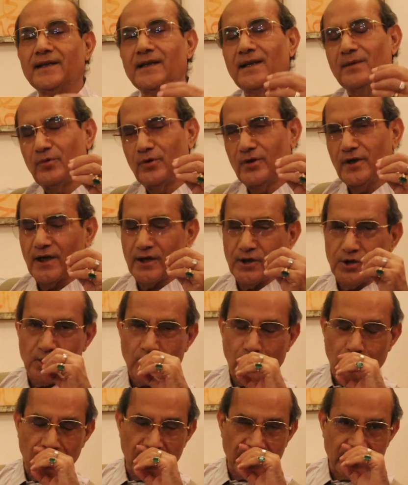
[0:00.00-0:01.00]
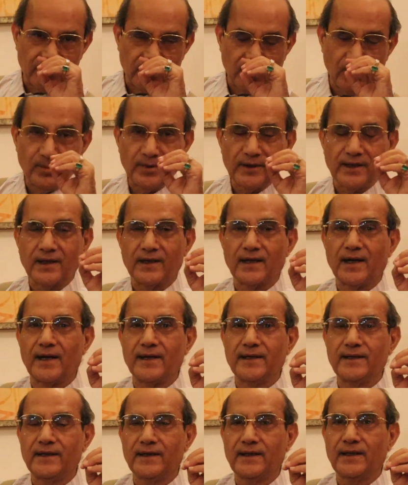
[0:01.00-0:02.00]
ये बुनियादी तौर तो पर एक जुल्म की
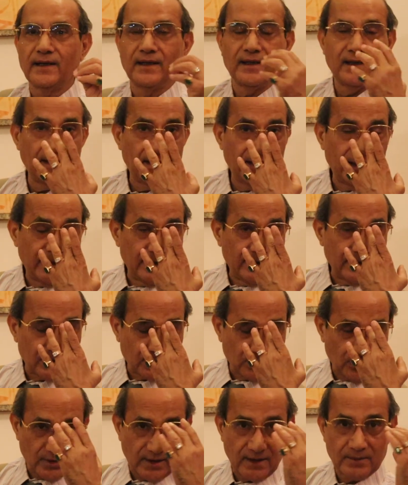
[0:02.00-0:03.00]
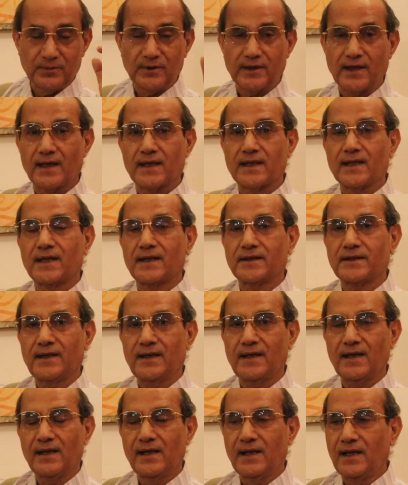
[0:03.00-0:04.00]
कहानी है इसको ख़त्म किया जाना
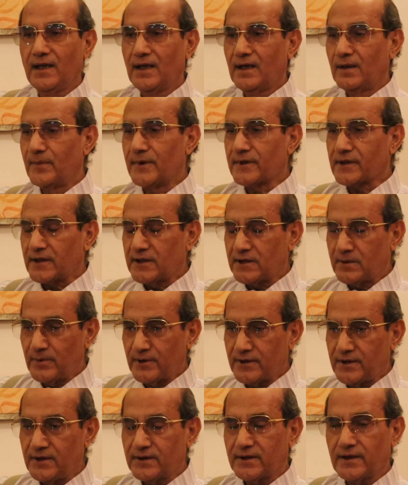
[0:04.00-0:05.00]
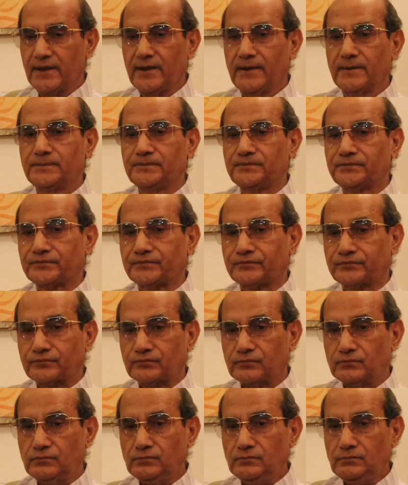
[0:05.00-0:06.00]
चाहिए बदकस्मती से
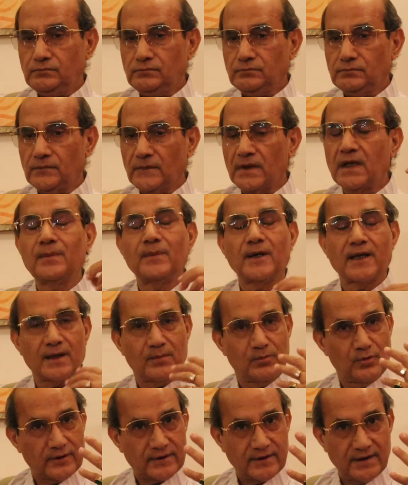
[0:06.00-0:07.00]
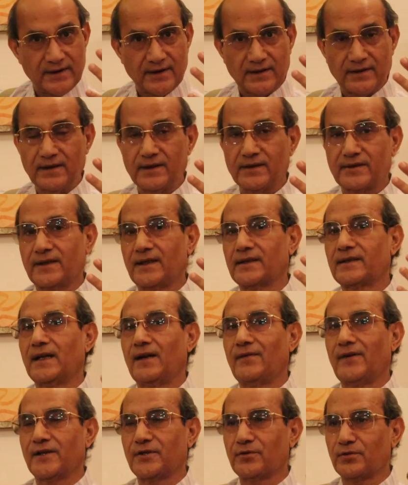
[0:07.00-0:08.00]
हमारे मुल्क से जितनी सख्त
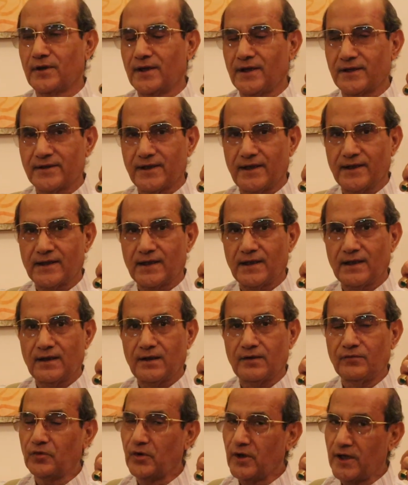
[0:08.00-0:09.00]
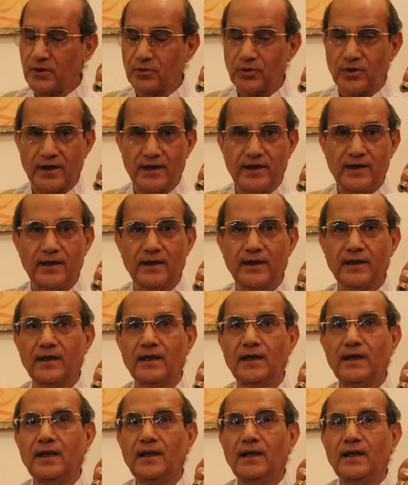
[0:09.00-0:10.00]
आवाज़ उठना चाहिए था वो नहीं उठ रही है
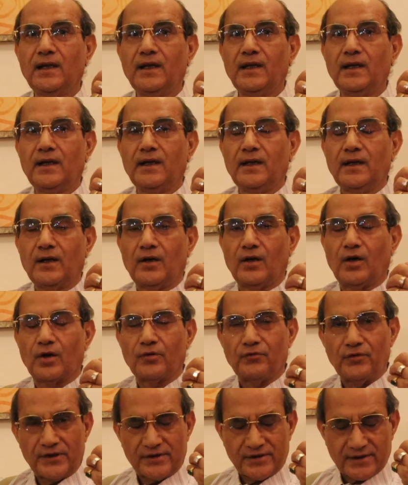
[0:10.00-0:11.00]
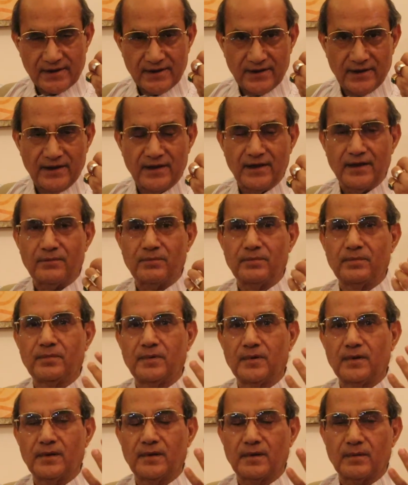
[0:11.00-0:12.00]
और वेस्टर्न
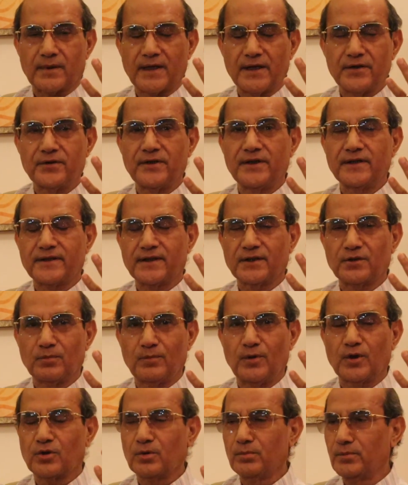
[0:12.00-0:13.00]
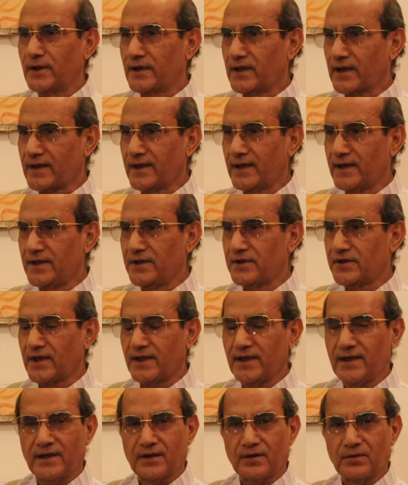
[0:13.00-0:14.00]
कंट्रीज से तो बहुत उम्मीद रखना ही नहीं
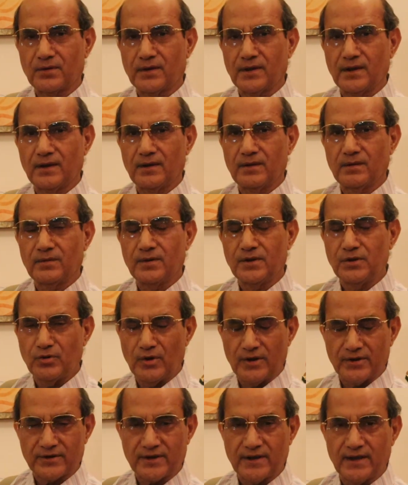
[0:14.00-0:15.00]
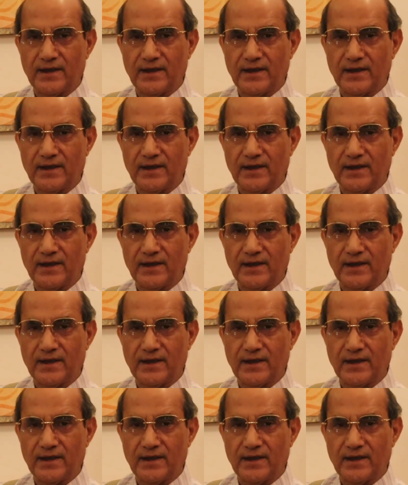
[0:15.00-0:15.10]
चाहिए क्योंकि यू